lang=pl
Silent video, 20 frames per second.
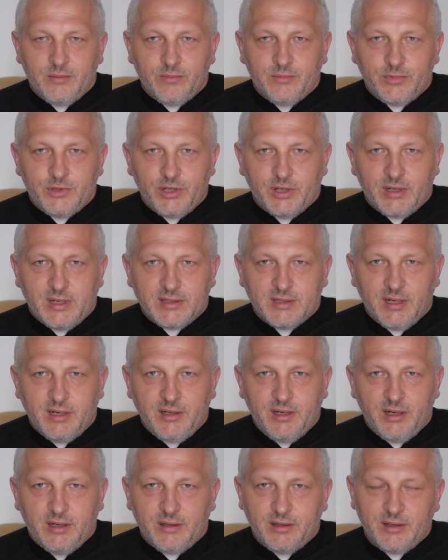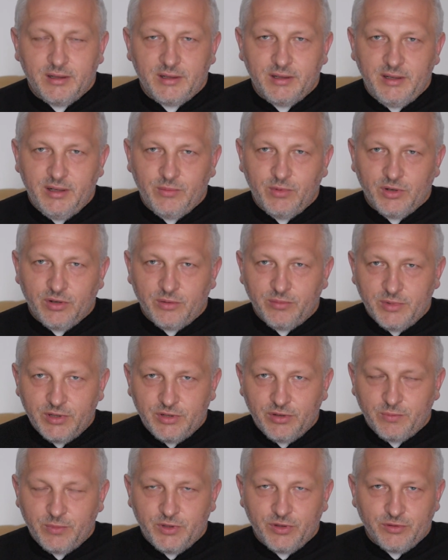Przykazania nie mogą
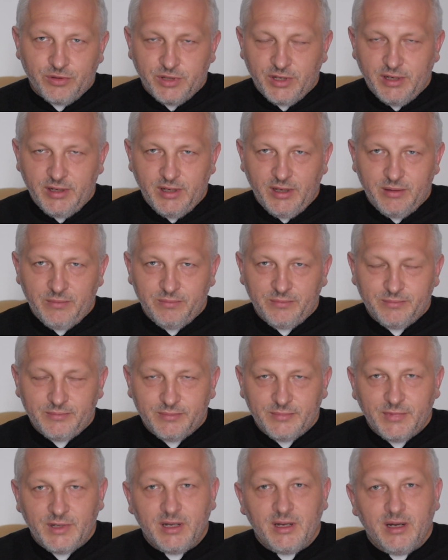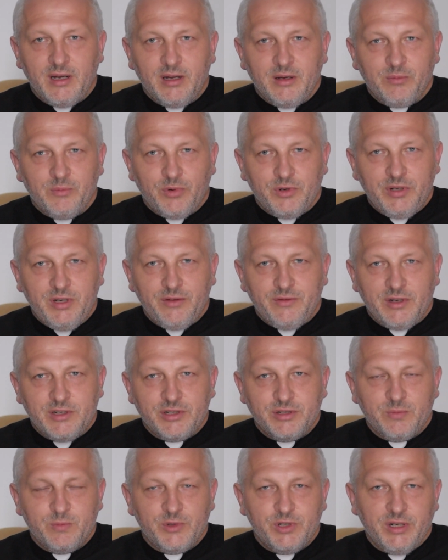być obciążeniem,
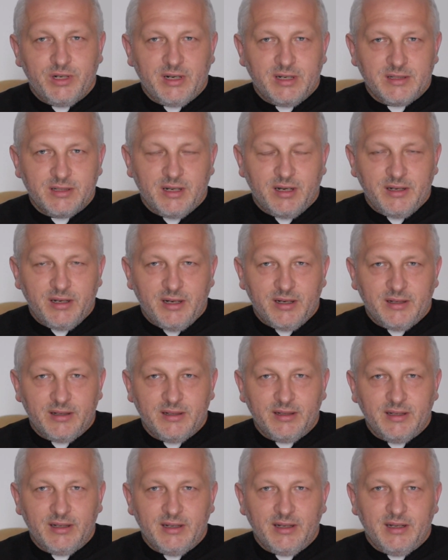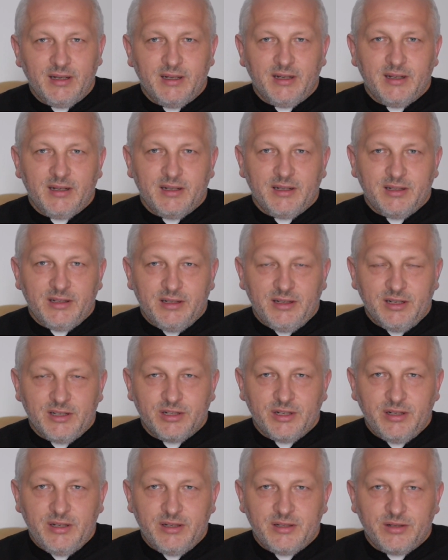ponieważ przykazania
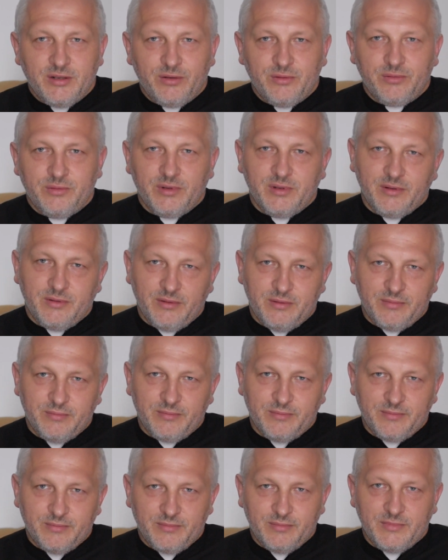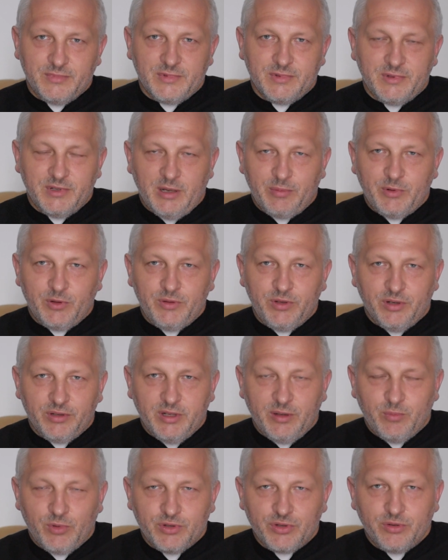jeżeli są
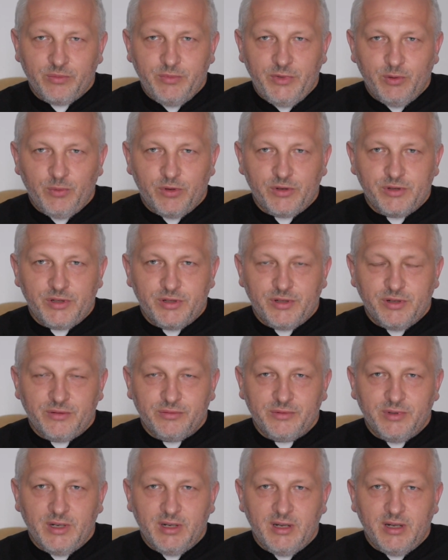napełnione Bożą miłością,